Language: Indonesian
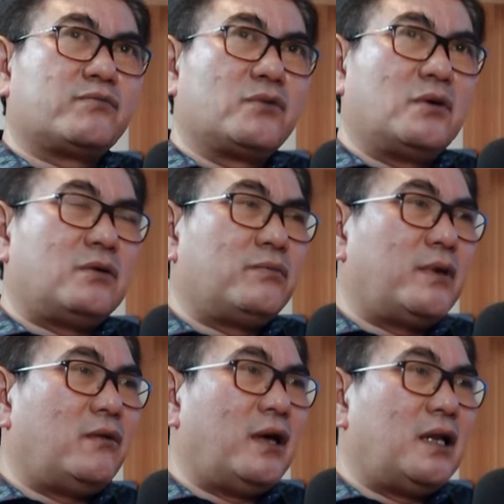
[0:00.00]
2010
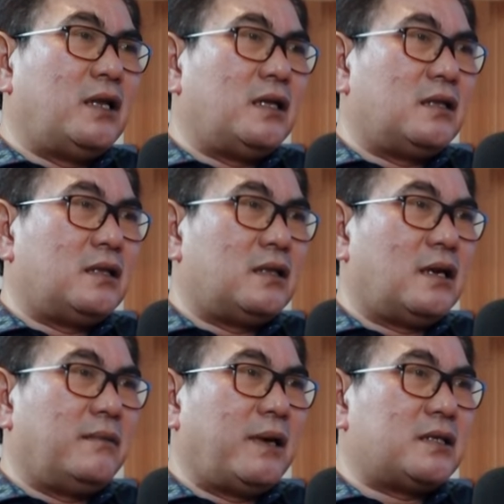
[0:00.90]
Pilwali
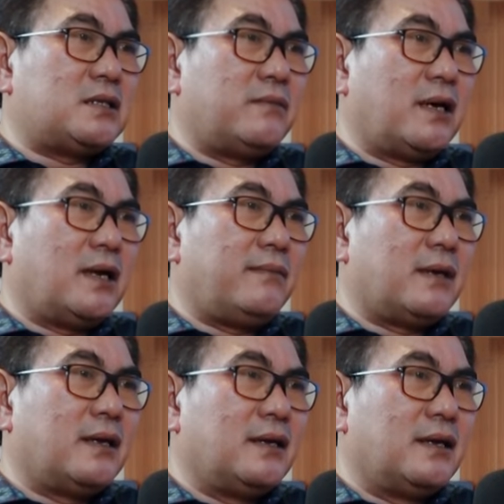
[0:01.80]
terlibat sebagai
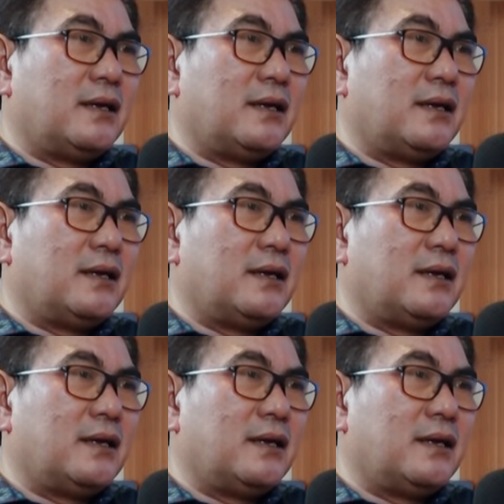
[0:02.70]
apa? Uh,